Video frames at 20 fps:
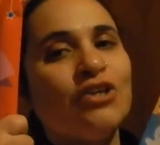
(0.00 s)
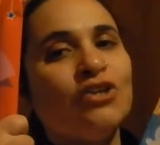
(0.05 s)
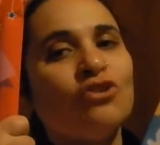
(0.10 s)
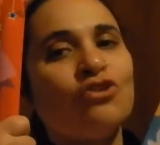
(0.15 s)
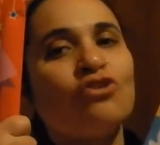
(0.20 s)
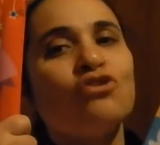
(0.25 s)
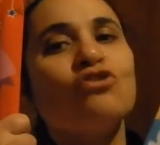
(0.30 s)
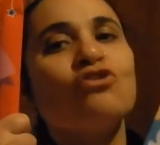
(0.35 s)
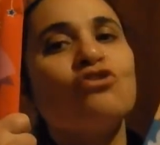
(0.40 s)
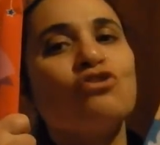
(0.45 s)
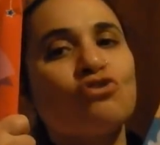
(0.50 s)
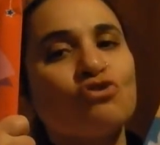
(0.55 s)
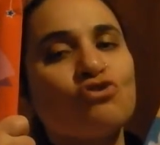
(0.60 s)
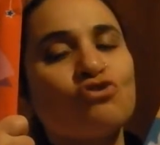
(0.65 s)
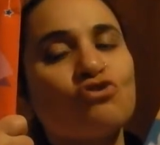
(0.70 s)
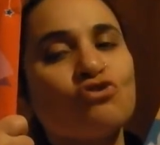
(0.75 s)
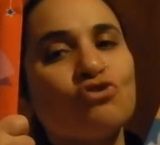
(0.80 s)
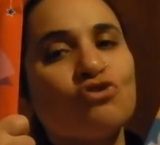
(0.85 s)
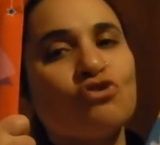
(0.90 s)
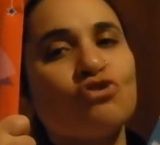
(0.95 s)
io non
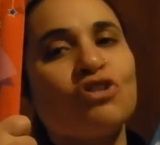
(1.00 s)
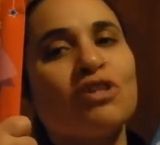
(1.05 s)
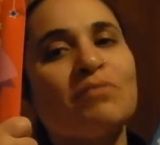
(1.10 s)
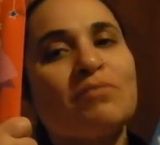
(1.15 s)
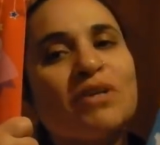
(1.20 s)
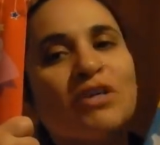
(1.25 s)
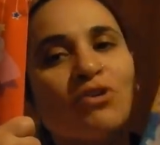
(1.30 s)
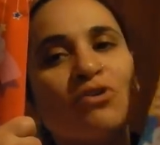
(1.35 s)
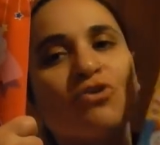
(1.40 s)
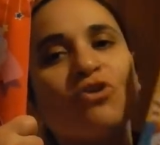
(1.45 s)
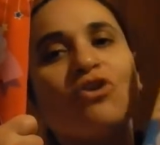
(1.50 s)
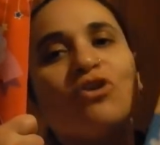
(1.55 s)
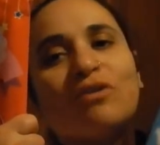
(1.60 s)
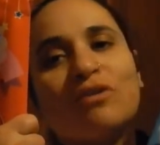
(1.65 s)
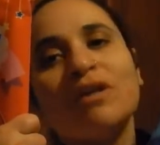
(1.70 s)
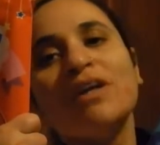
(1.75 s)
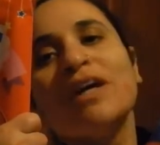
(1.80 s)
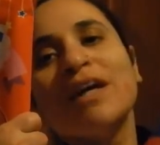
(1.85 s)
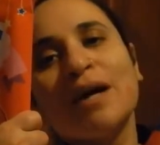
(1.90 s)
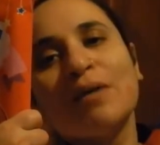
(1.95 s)
sono da meno
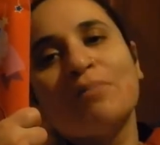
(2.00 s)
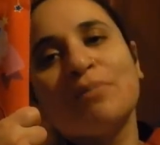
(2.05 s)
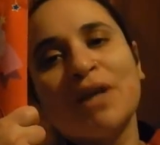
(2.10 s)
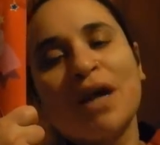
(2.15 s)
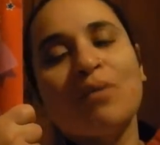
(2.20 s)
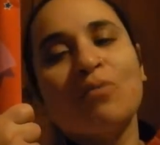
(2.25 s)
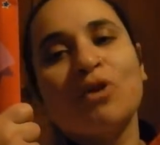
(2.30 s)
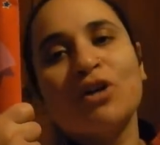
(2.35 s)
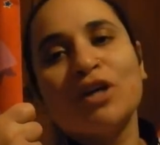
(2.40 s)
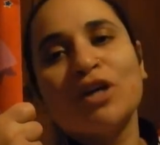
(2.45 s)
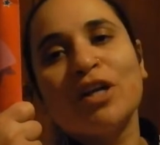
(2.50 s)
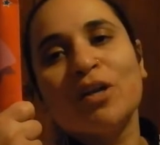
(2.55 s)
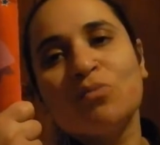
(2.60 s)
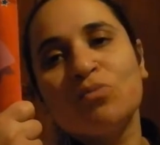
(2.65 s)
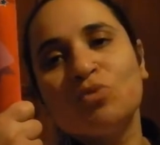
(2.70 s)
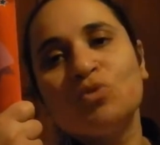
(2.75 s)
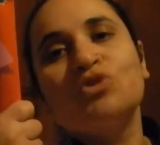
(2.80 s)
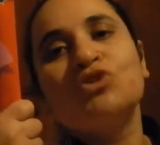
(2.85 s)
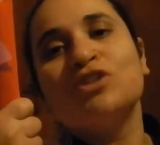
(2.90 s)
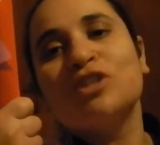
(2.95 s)
e apriamo anche le
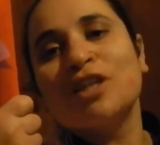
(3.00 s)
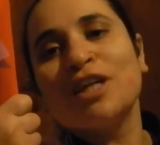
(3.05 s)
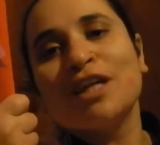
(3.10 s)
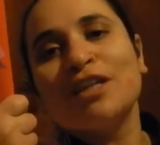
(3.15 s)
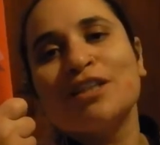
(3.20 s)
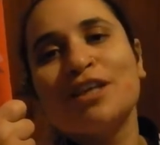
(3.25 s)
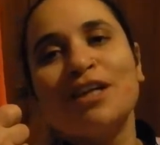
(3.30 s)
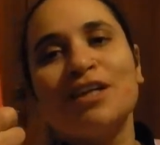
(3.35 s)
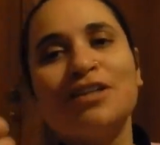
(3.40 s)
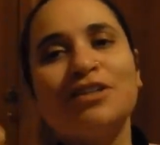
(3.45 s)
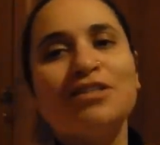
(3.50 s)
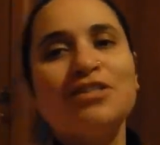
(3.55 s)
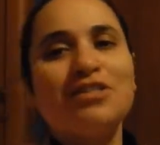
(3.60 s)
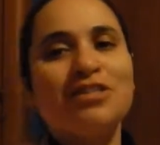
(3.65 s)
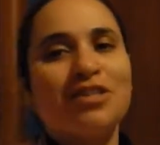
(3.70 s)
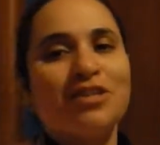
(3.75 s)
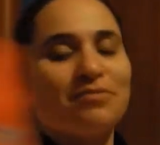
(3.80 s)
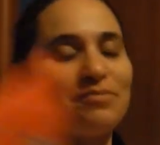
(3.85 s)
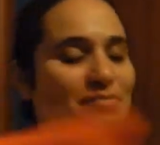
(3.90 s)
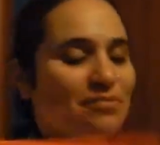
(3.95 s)
buste
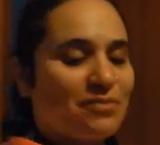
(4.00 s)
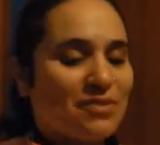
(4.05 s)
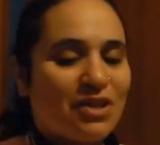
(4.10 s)
natalizie.